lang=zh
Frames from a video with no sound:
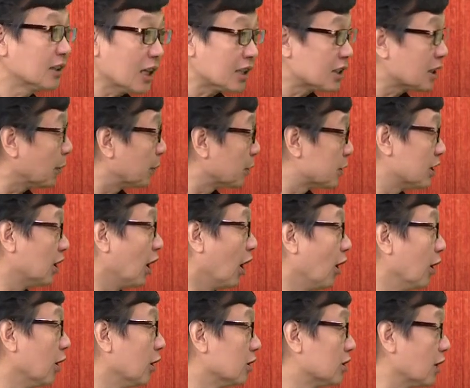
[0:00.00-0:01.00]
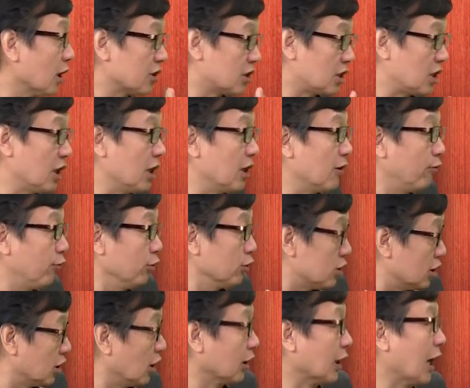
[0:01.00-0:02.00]
那姐夫知道他这个事
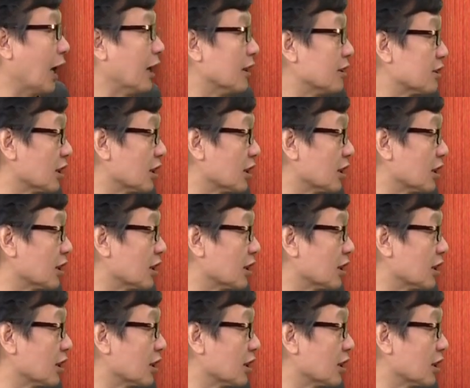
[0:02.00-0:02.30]
情知道，